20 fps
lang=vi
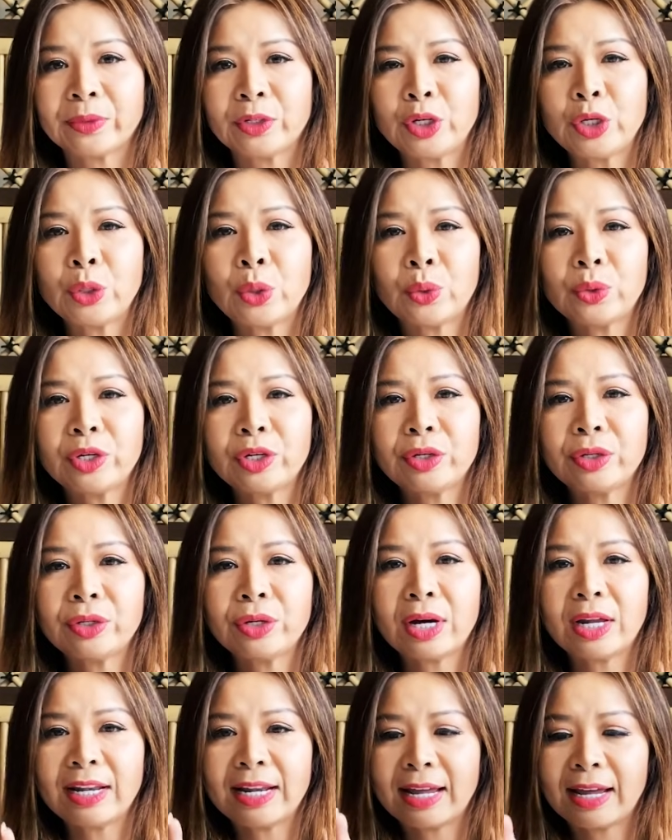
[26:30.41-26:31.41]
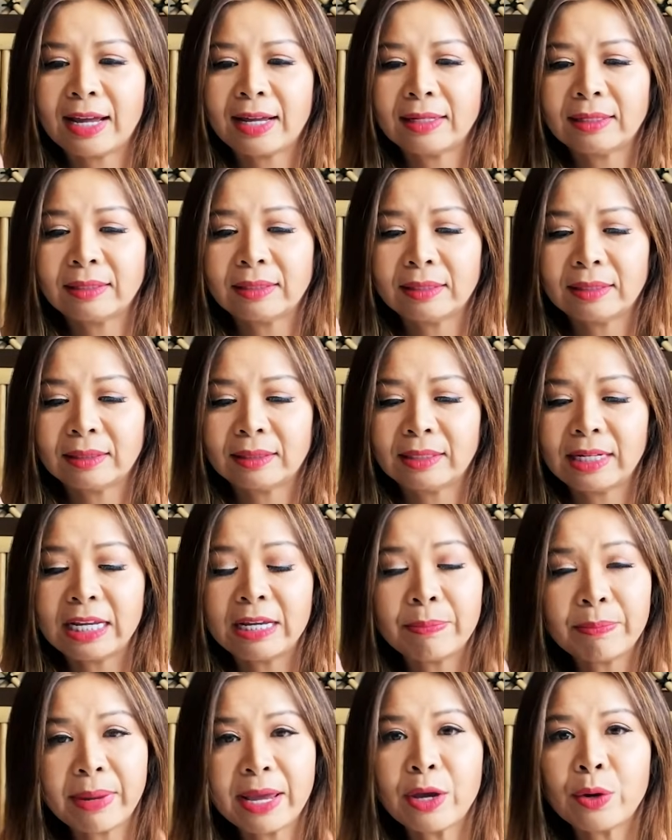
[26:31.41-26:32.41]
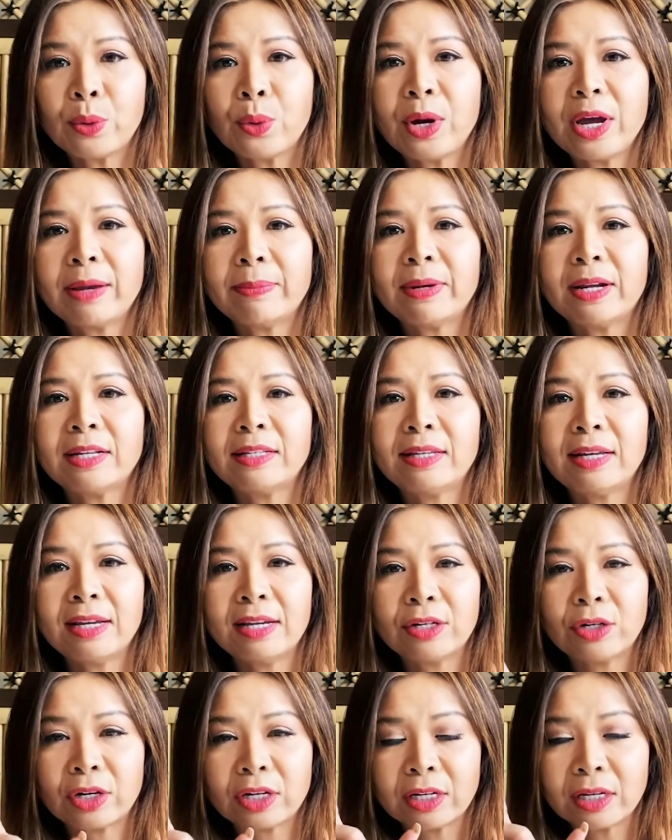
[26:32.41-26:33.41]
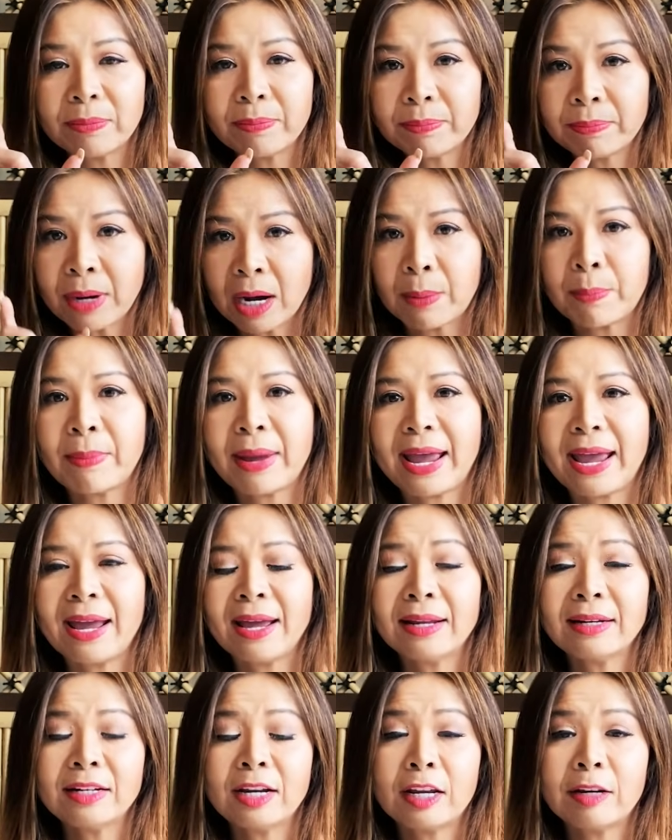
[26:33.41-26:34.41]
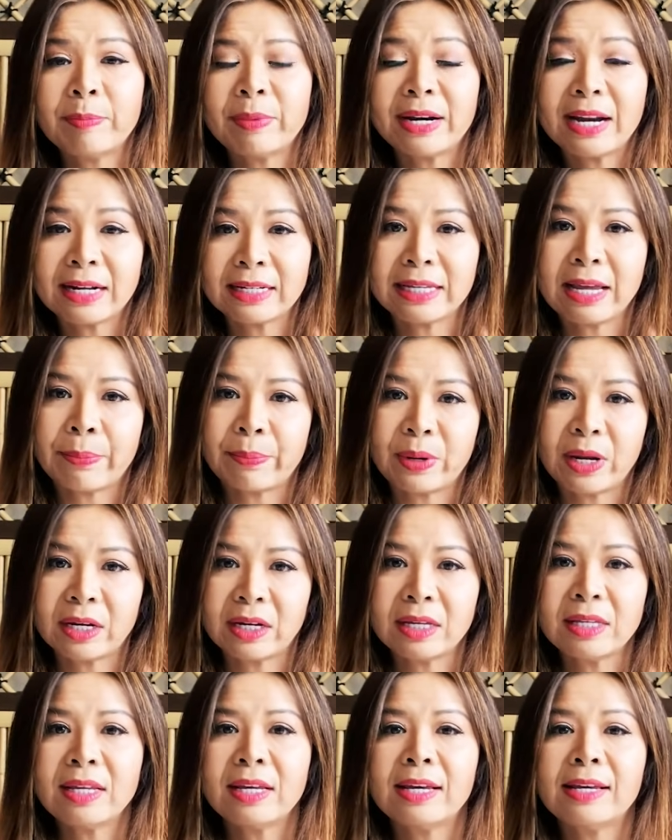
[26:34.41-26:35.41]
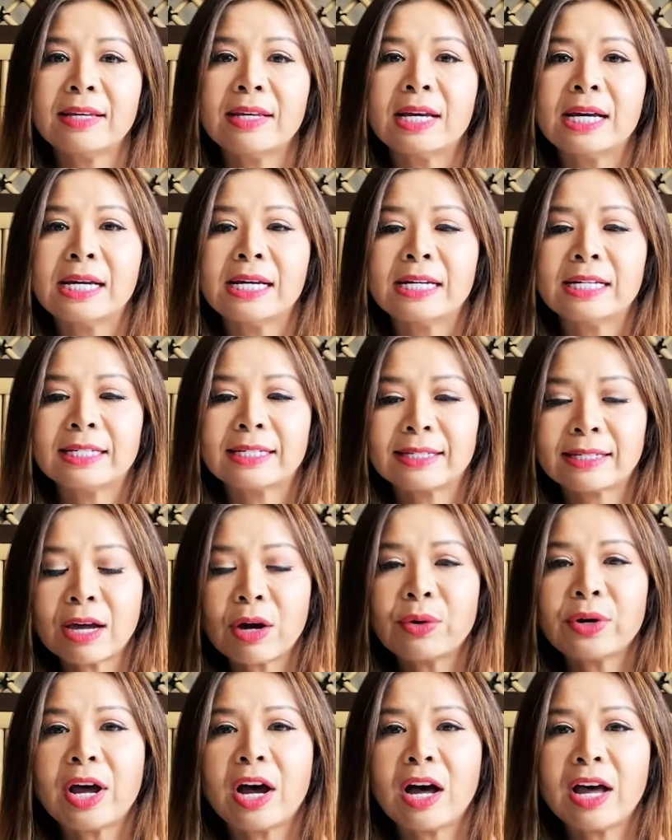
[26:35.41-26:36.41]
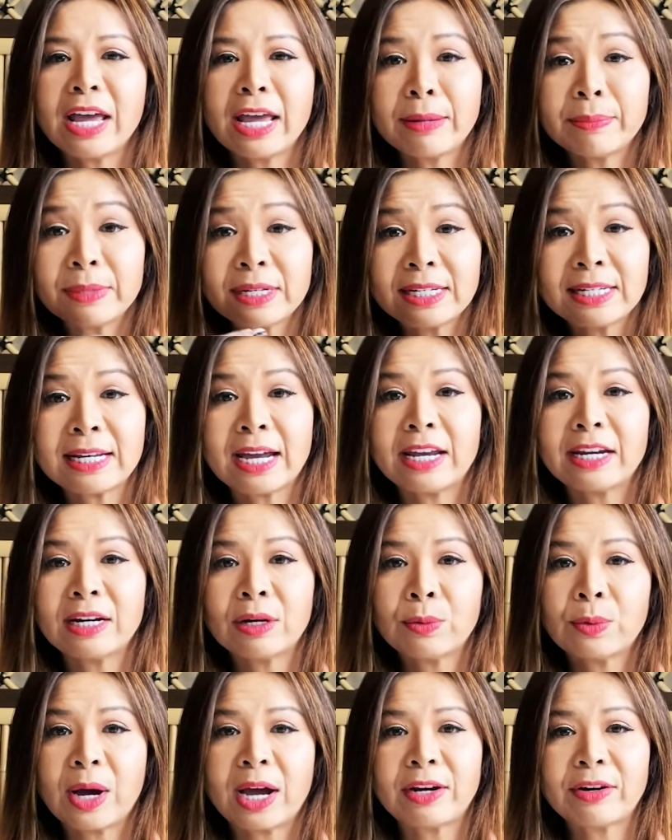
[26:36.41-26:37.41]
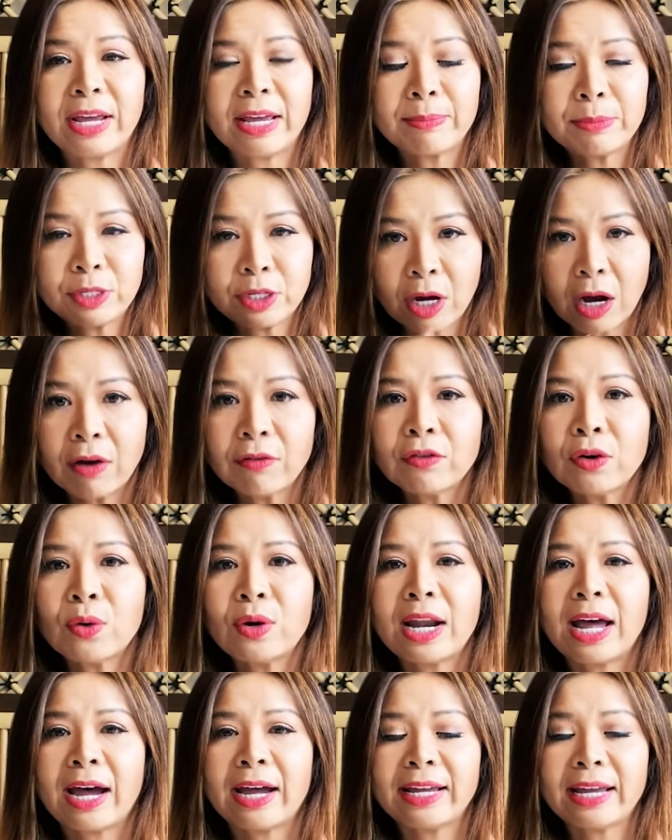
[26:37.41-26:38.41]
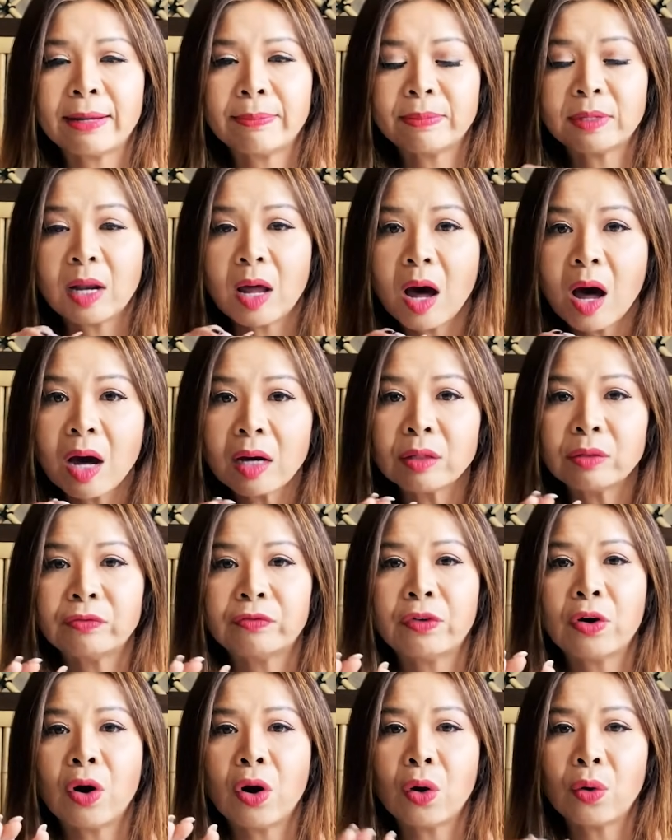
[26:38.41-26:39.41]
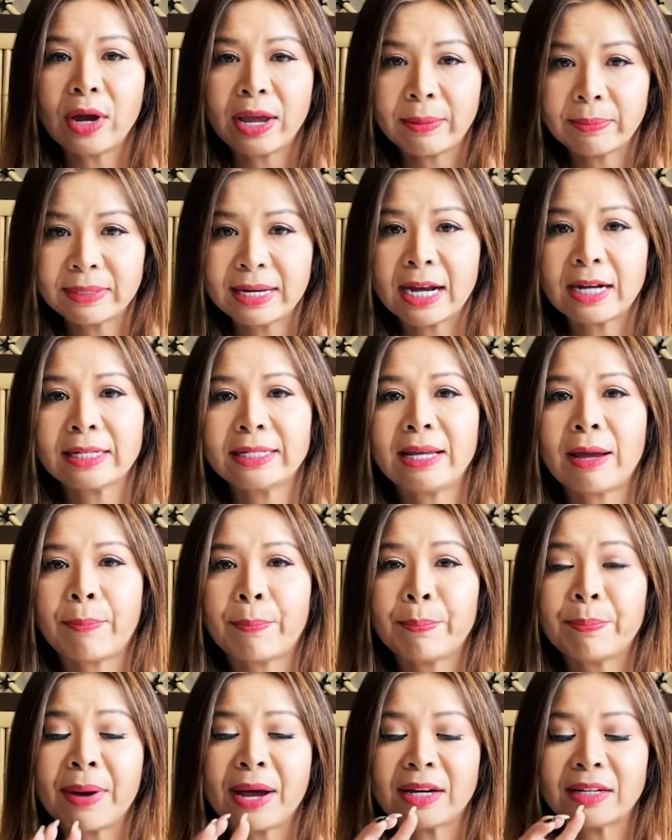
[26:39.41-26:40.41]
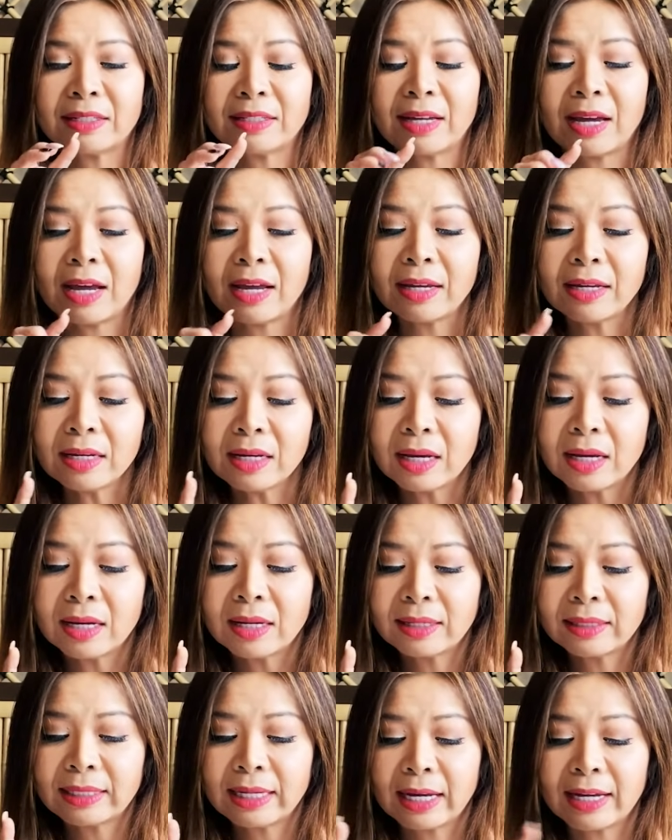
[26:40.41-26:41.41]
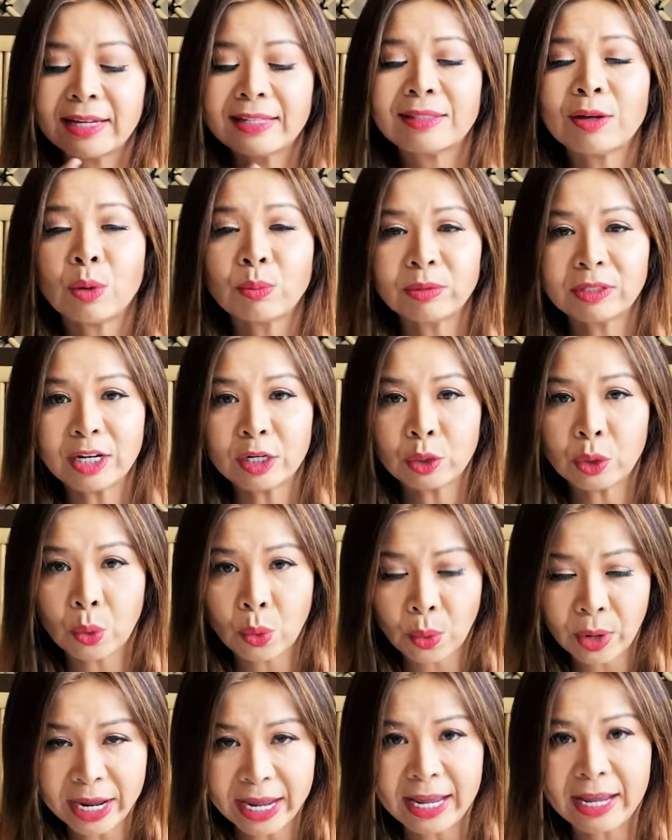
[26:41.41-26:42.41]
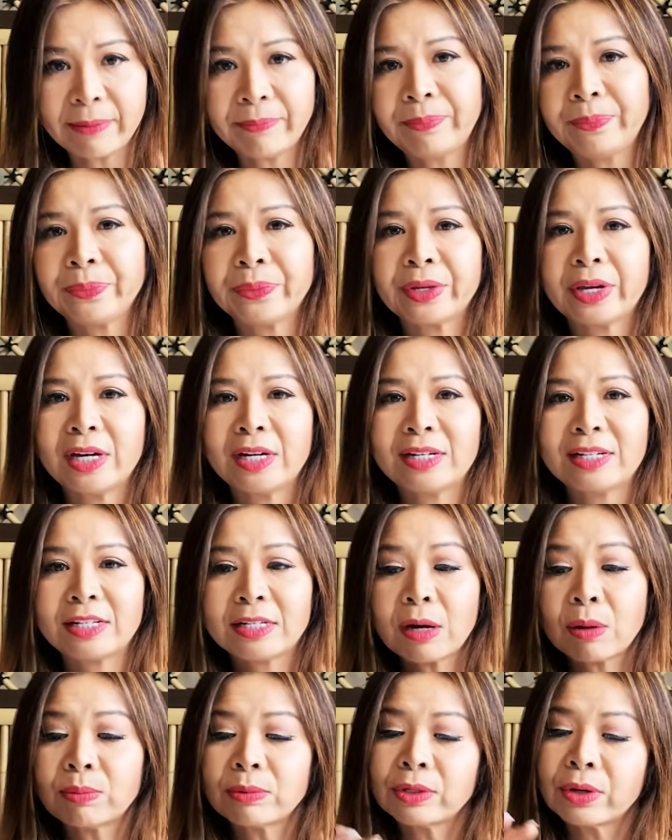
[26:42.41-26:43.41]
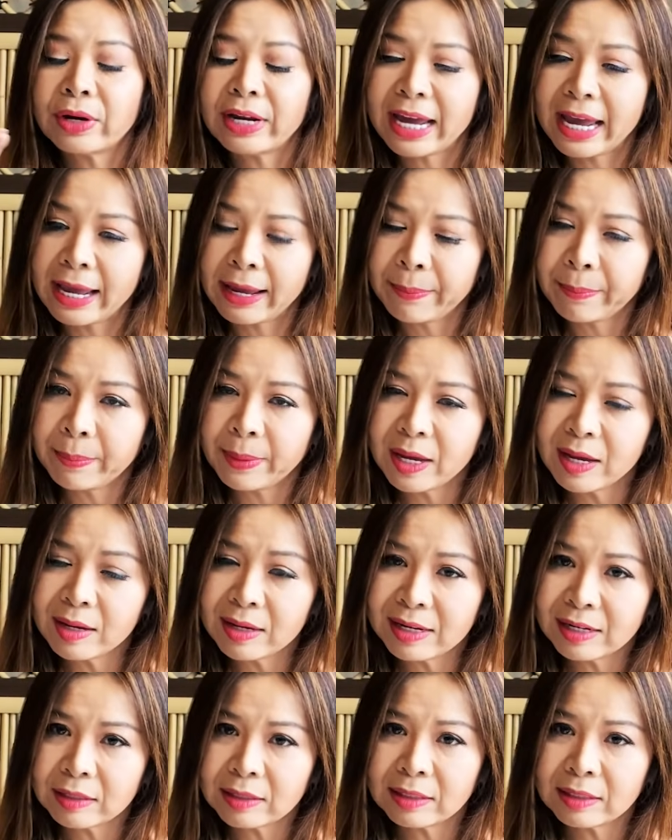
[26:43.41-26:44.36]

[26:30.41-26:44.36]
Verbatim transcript: Ví dụ như là email của em là gì, rồi cái mật mã để mà đăng nhập là cái gì. Sau đó em mới chạy ra ngoài rồi em trở vô lại, em log vô, em đăng nhập bằng cái cái thông tin của em. Xong rồi em mới